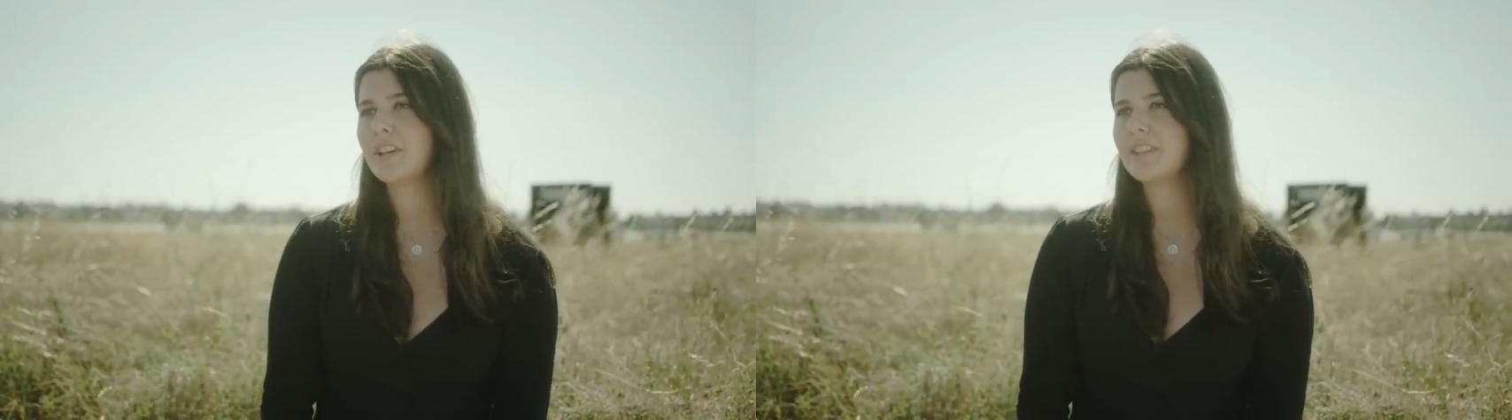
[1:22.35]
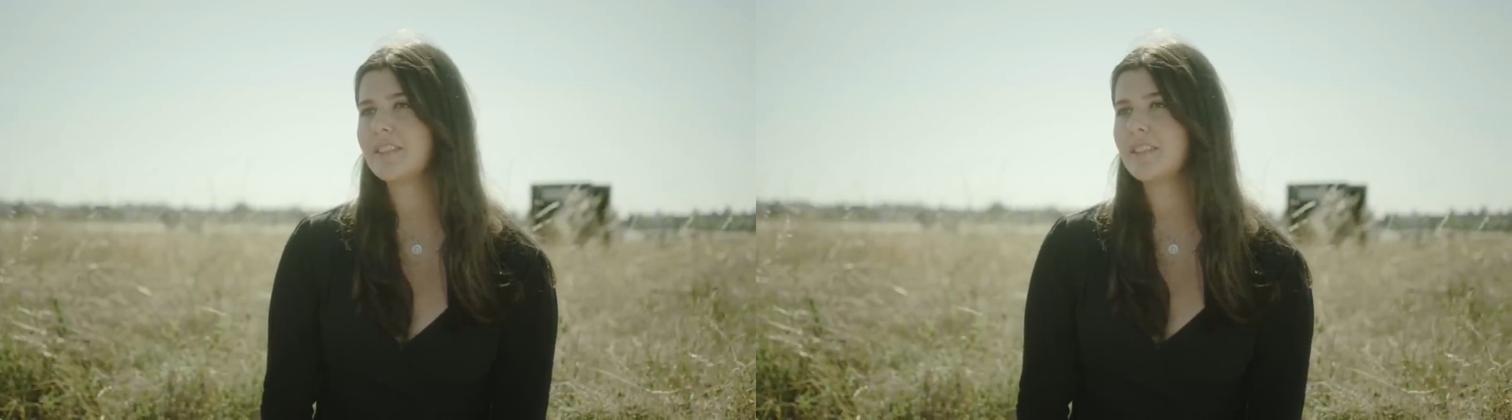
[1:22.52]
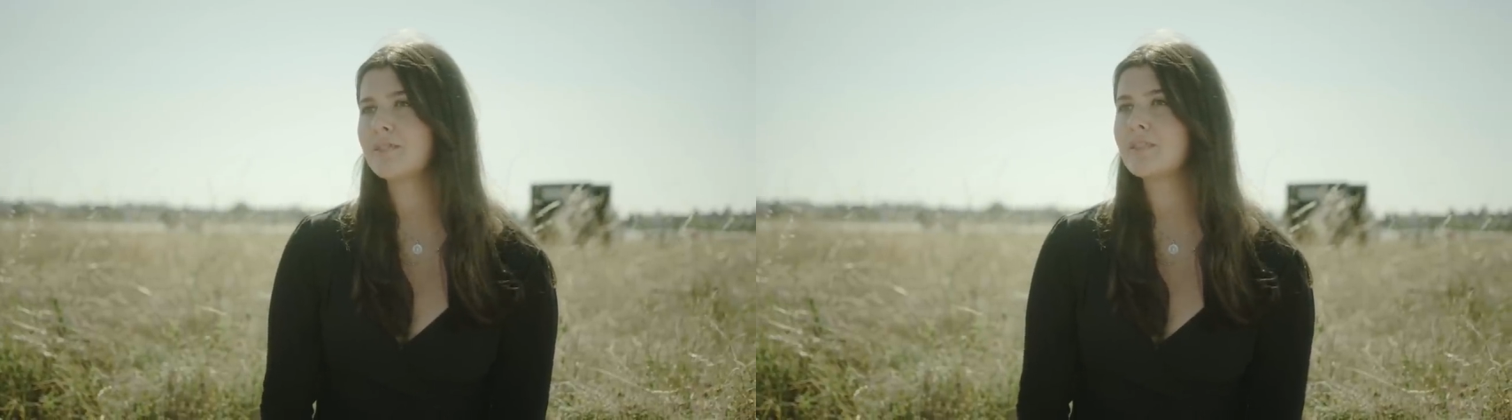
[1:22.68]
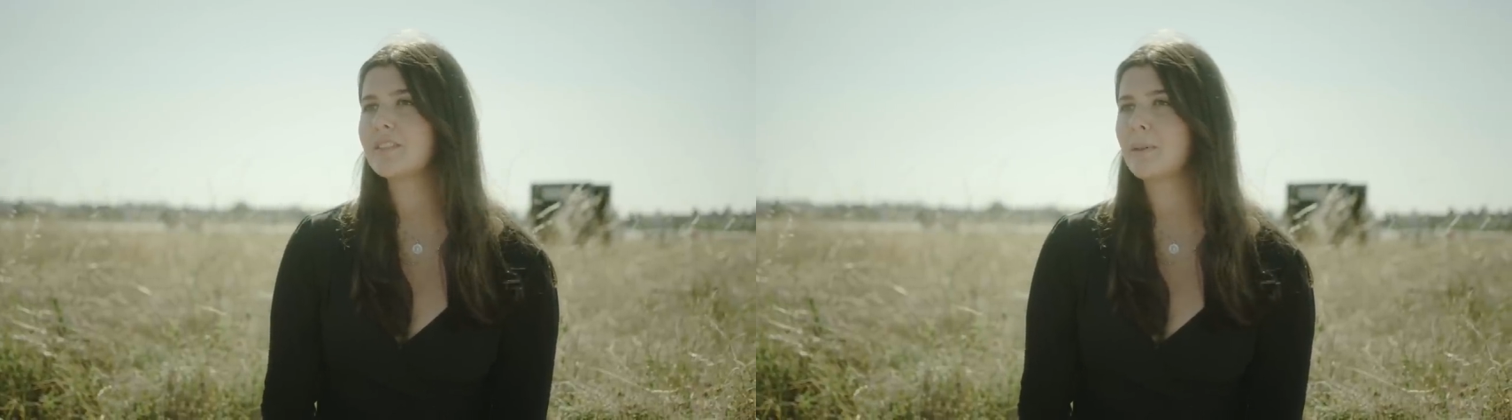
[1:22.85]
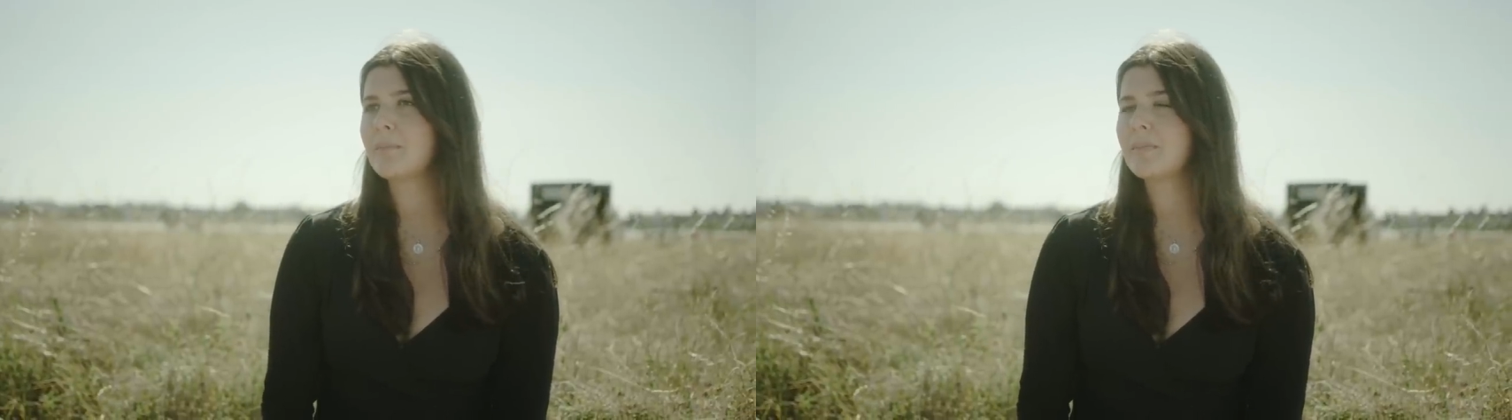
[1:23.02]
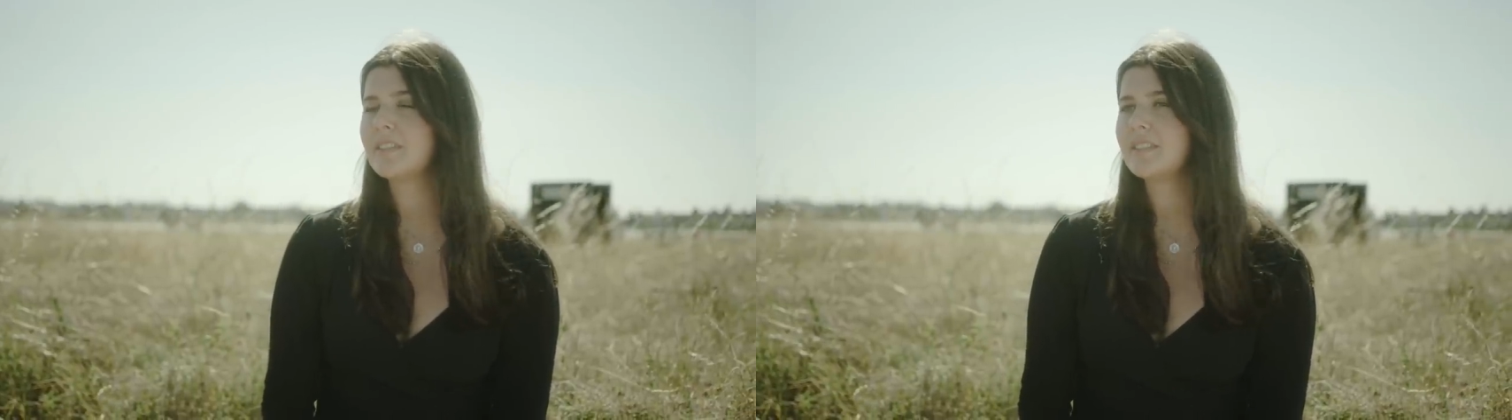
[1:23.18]
hat es dann
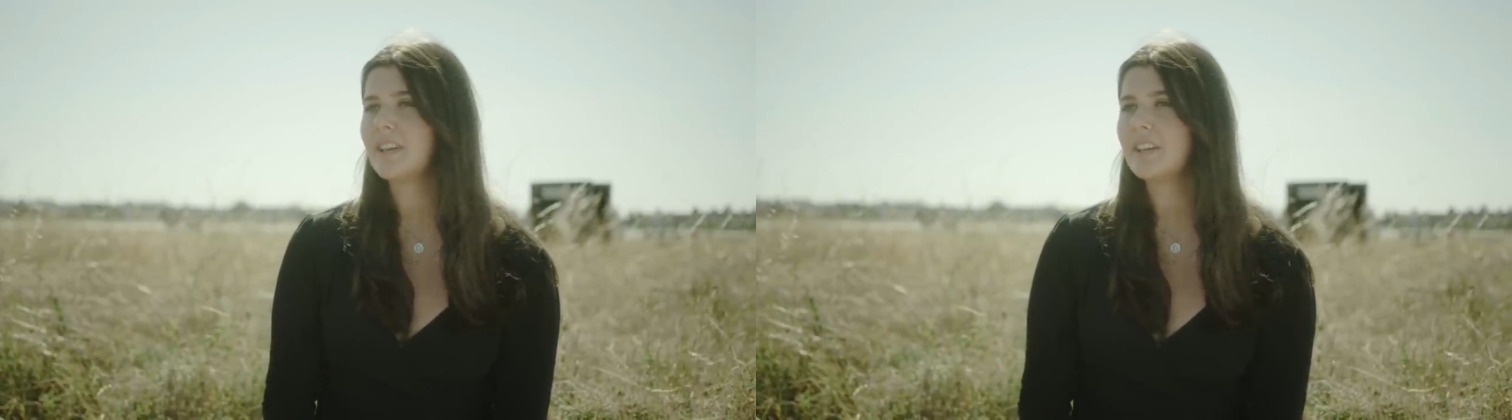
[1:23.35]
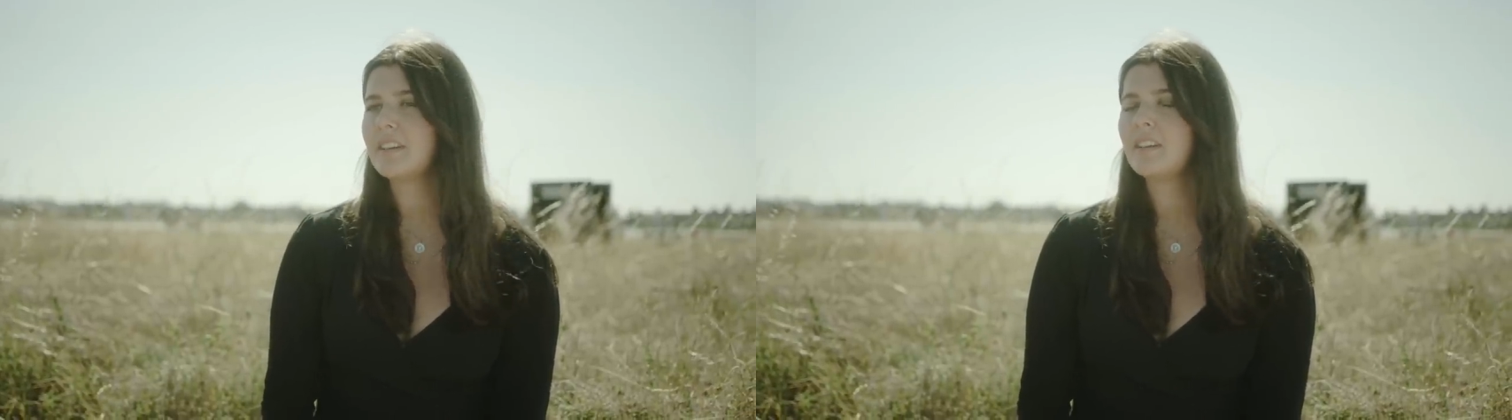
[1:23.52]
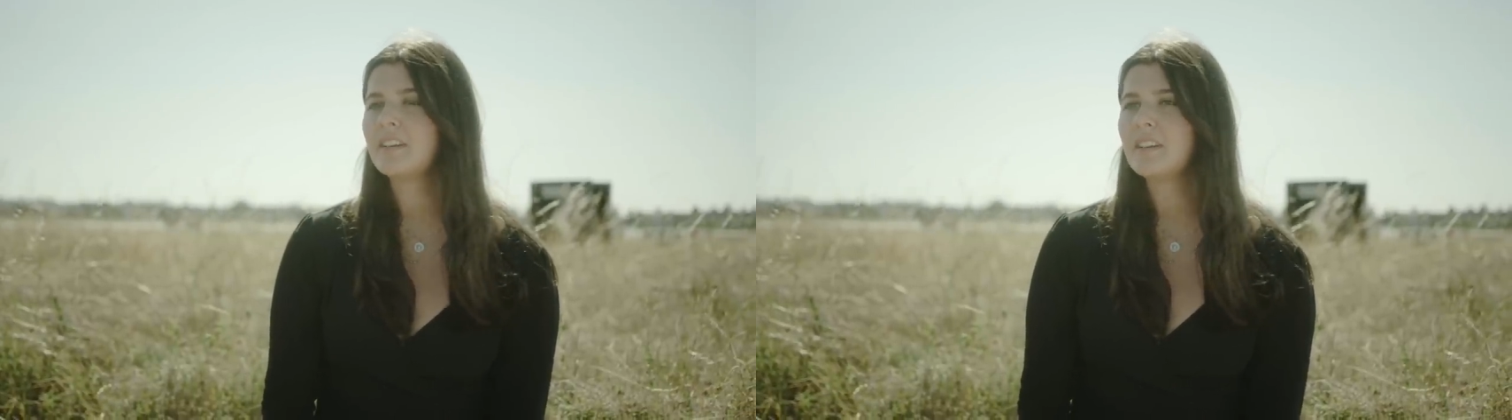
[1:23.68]
zusammen mit seinen